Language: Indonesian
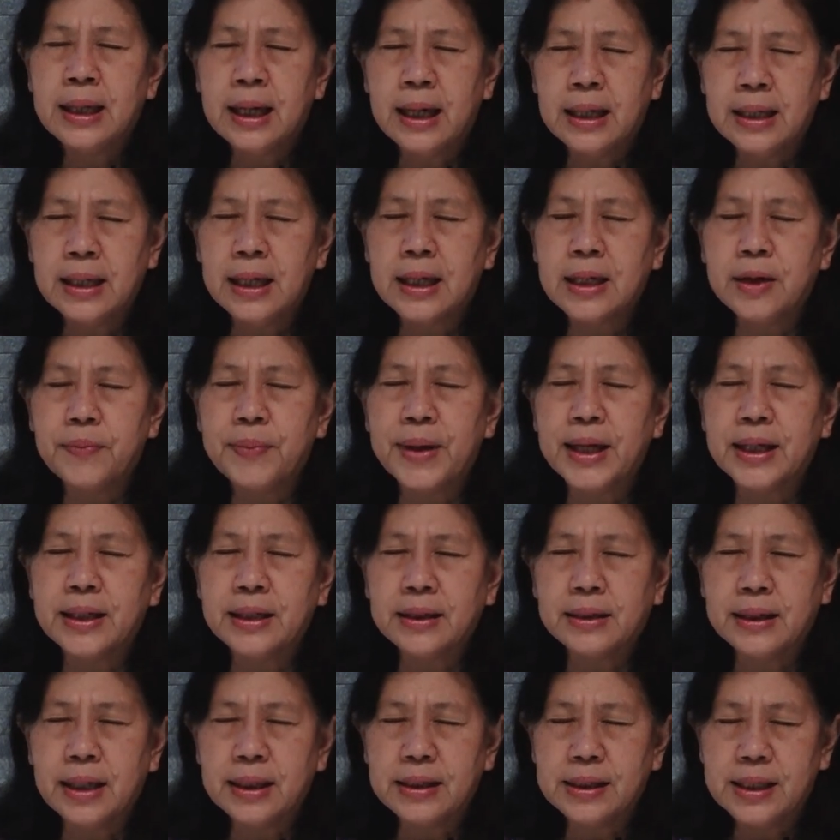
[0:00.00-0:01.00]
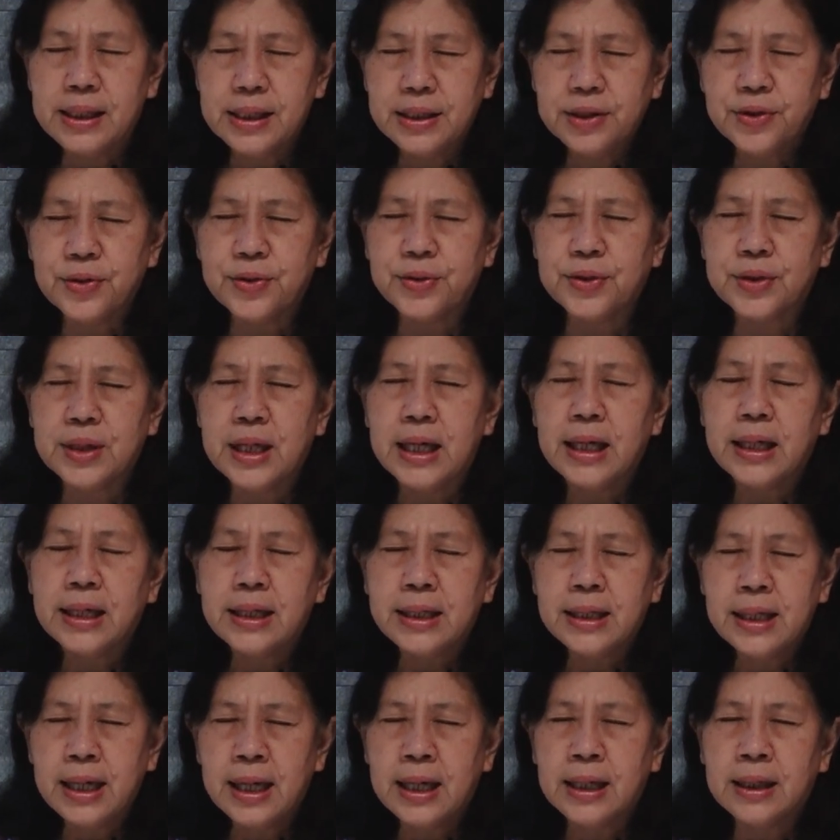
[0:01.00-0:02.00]
karena kebangkitan Yesus
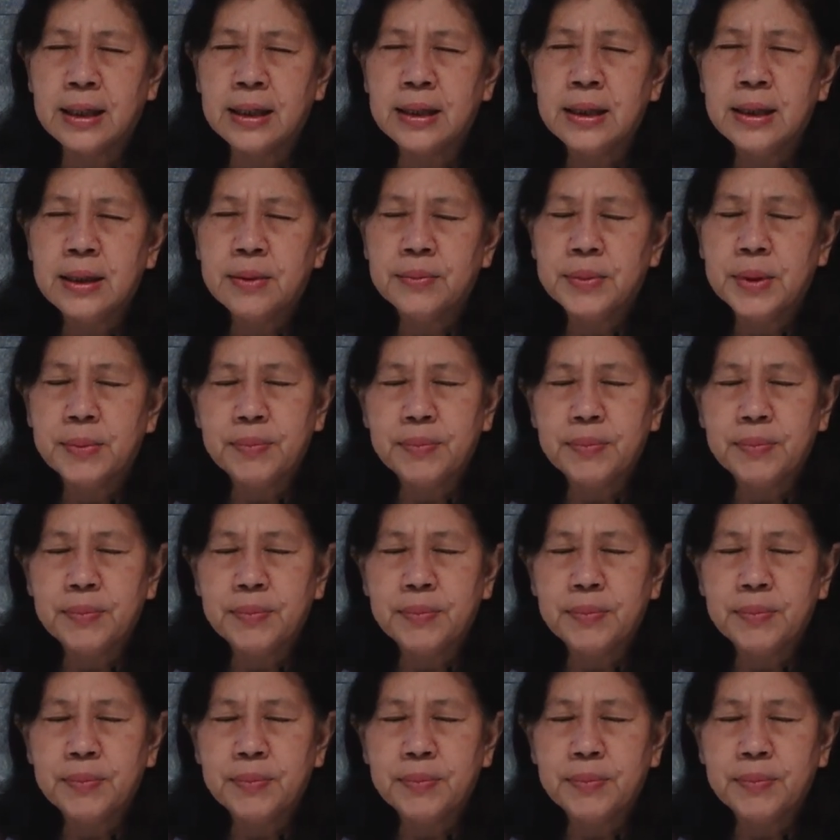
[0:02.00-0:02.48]
yang